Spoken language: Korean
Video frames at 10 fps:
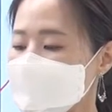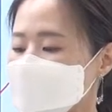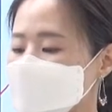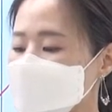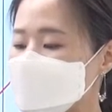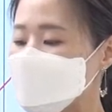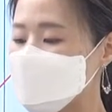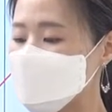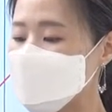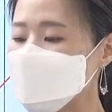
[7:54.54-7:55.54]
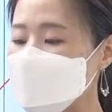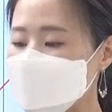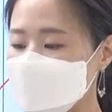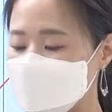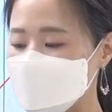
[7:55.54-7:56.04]
그러면
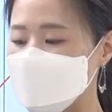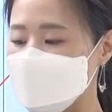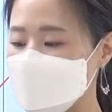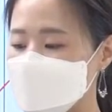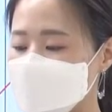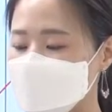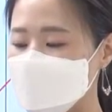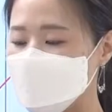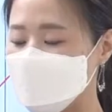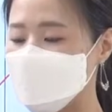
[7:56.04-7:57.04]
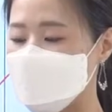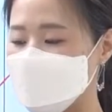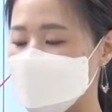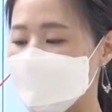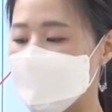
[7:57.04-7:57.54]
토대를 둔, 기초를 둔
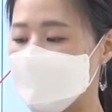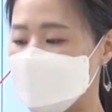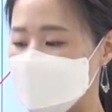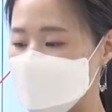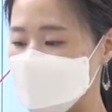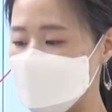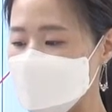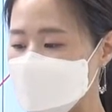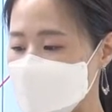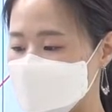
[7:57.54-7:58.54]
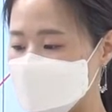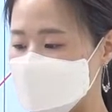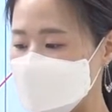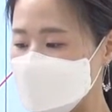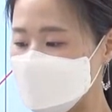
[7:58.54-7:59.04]
해서 여기서 PP,
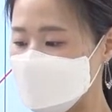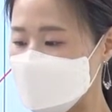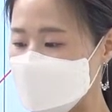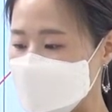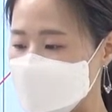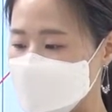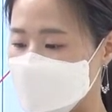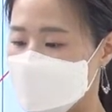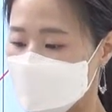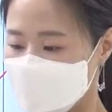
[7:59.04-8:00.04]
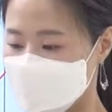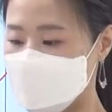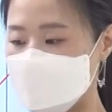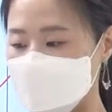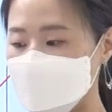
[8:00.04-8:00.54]
분사구문이다 해놓고
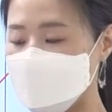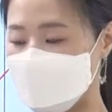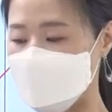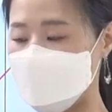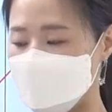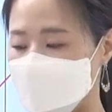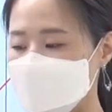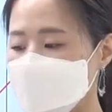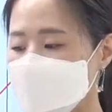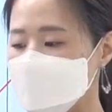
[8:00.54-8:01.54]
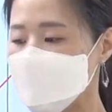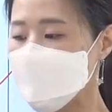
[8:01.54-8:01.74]
무엇에 토대를 둔나 봤더니